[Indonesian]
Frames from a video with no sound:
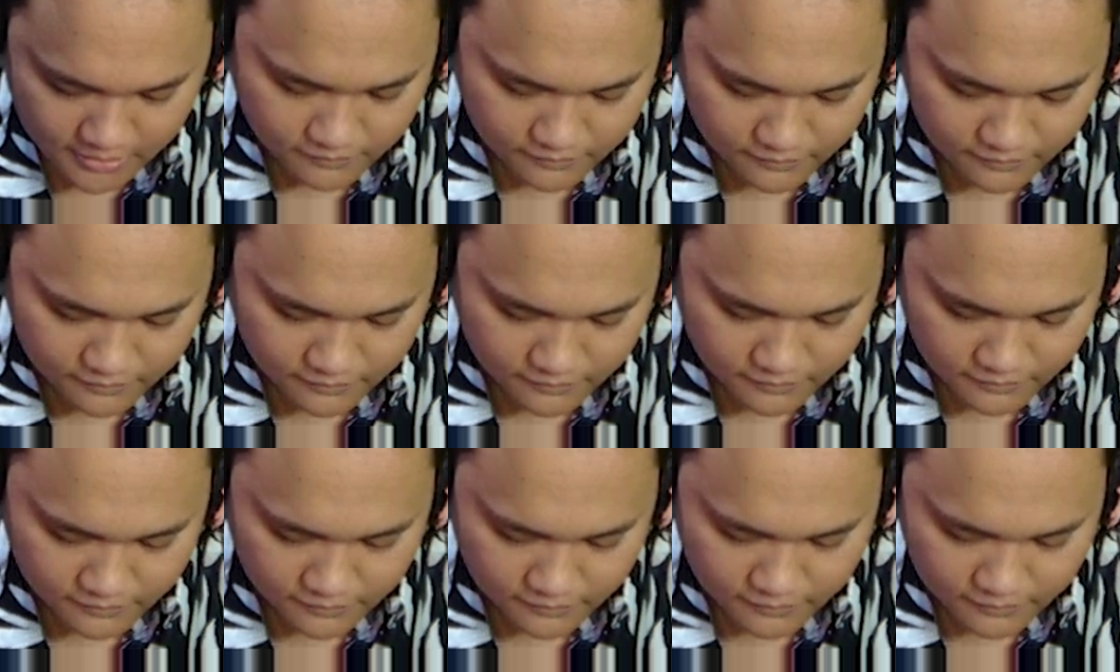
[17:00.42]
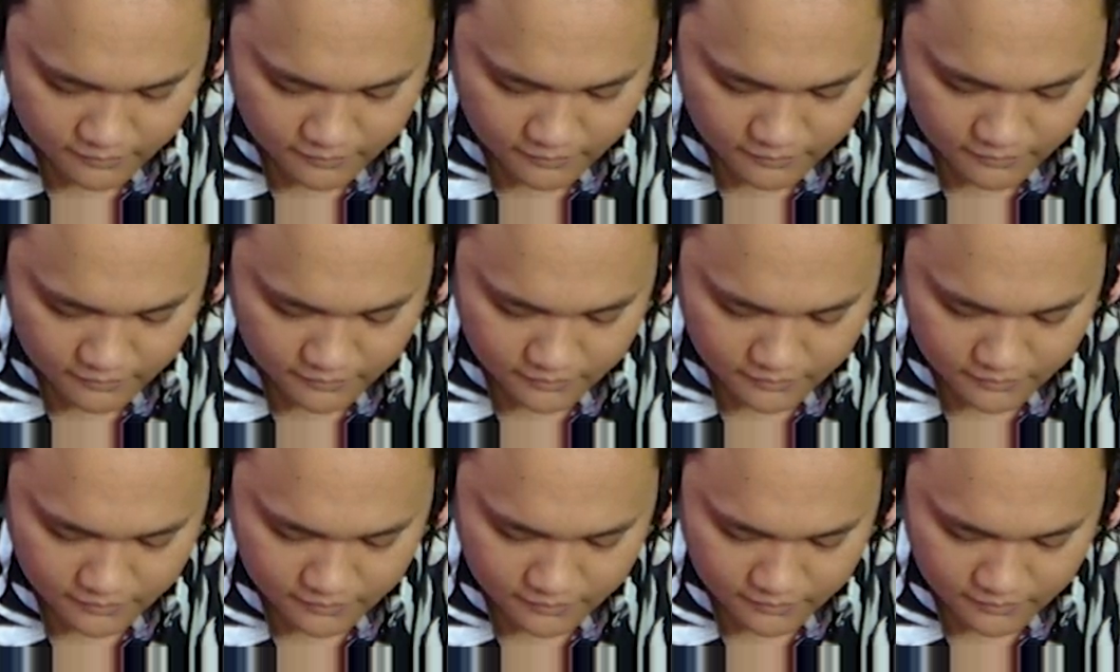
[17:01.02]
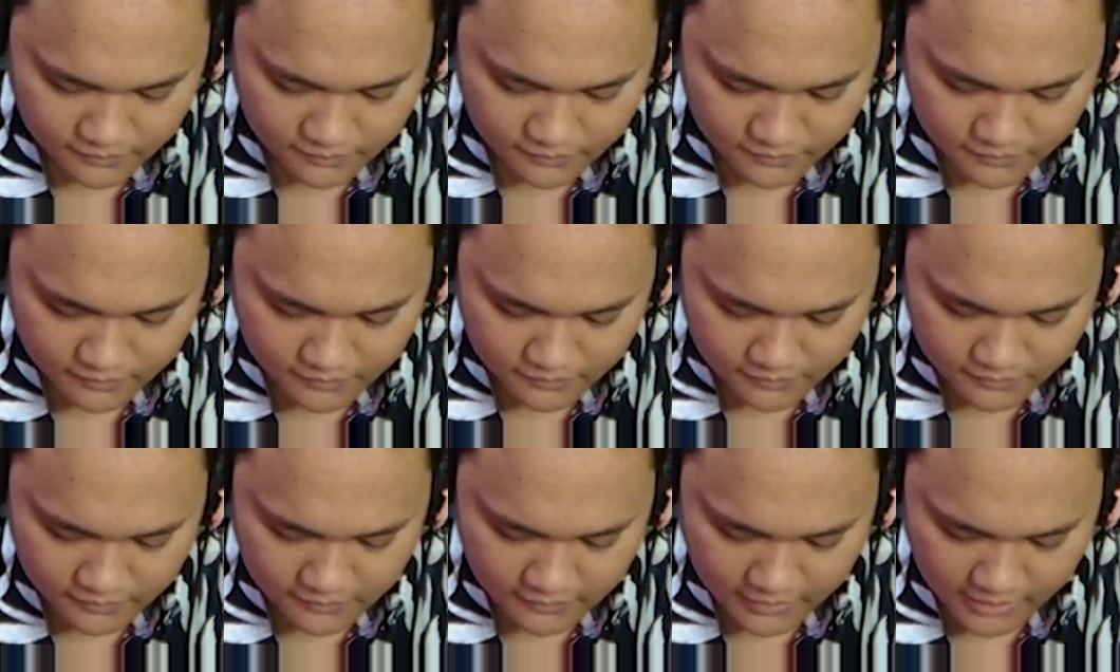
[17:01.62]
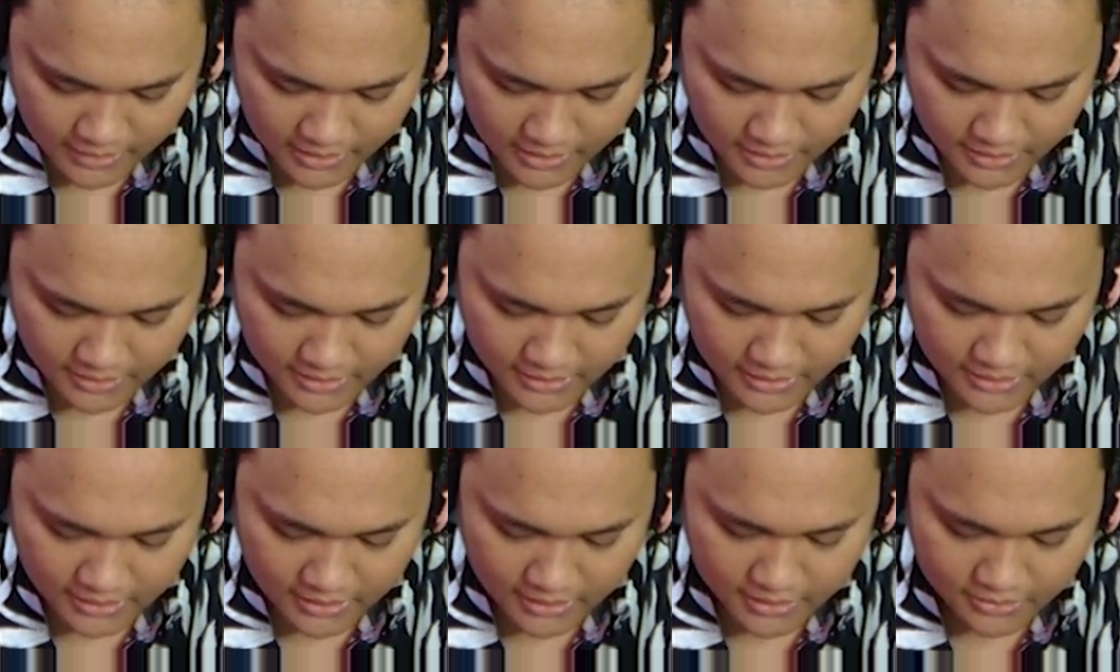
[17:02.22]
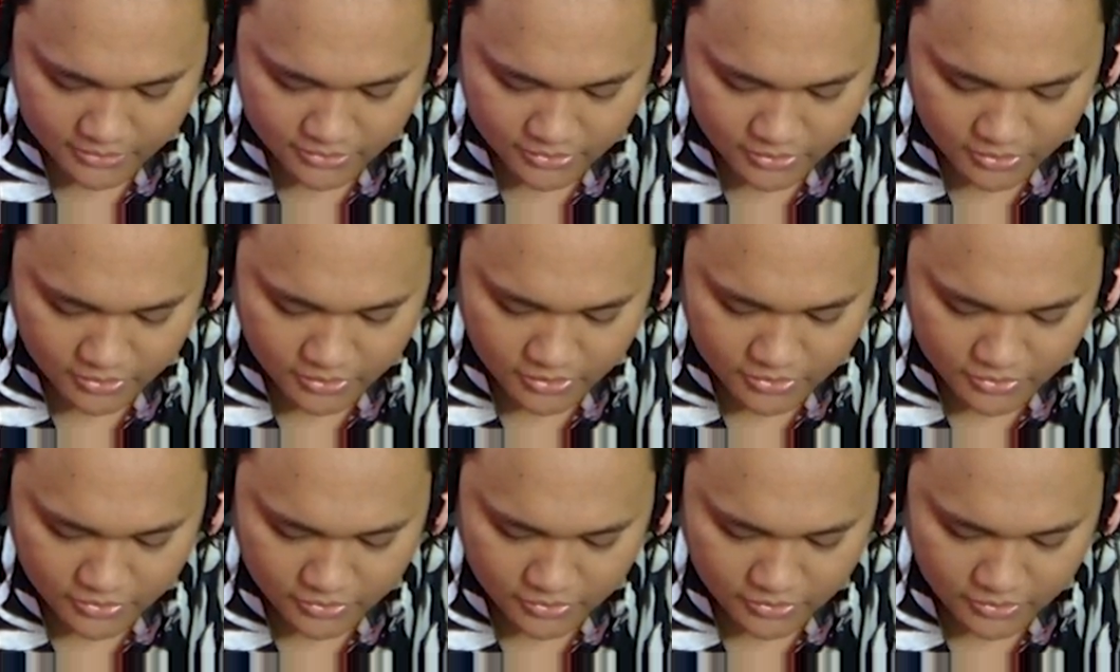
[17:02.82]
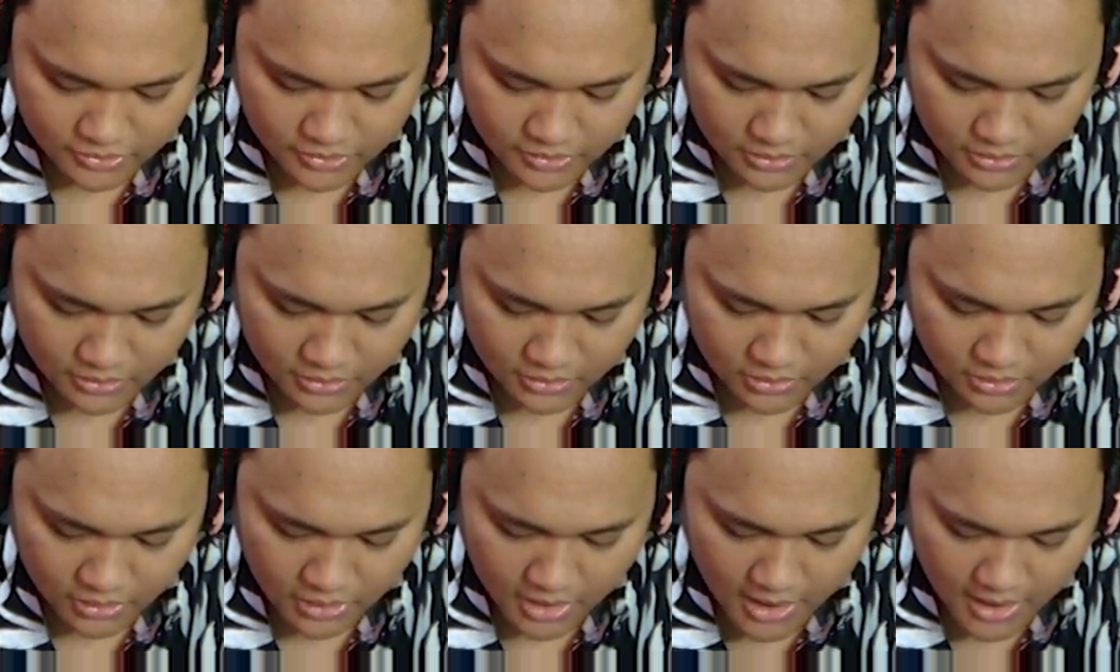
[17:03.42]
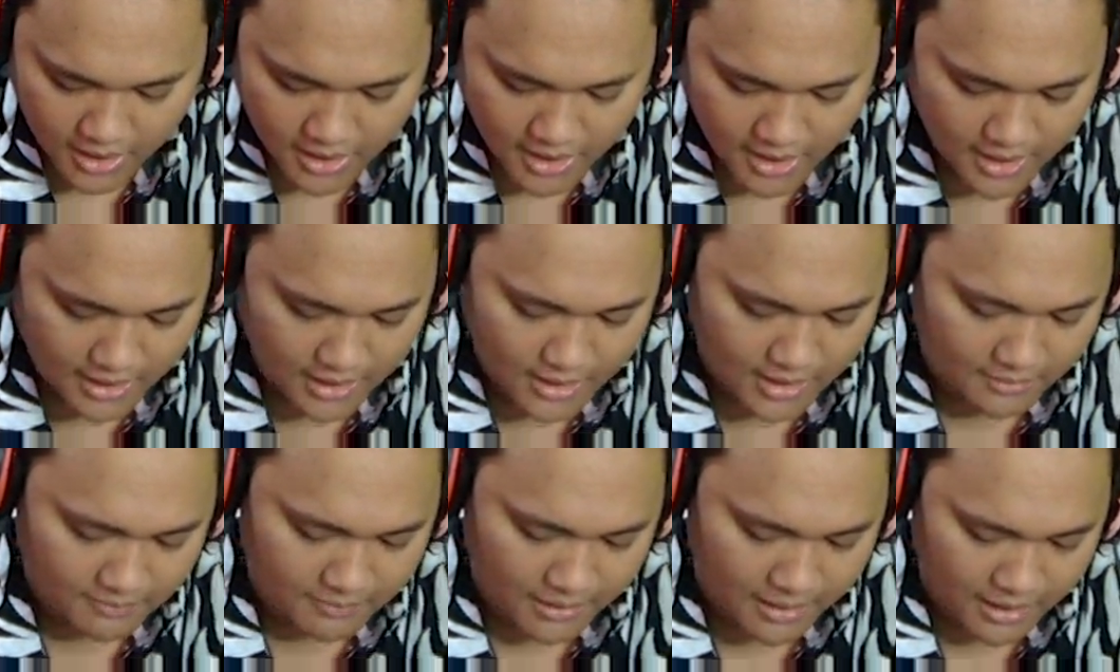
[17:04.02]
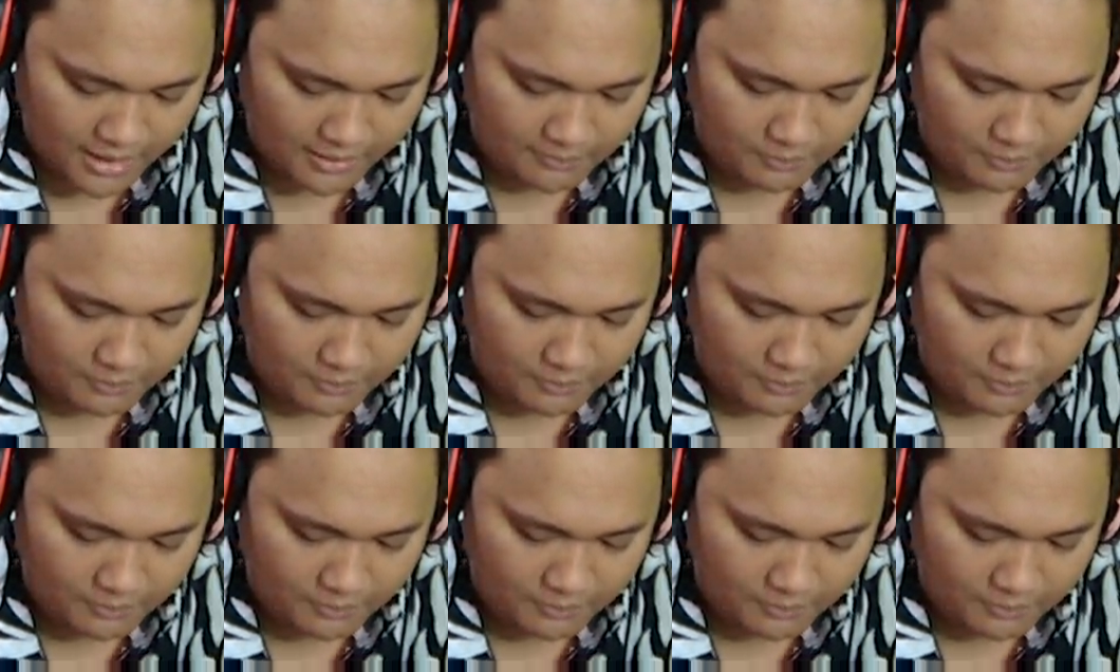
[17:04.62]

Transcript: Look at this dude. Ah gila cocok. Alah malah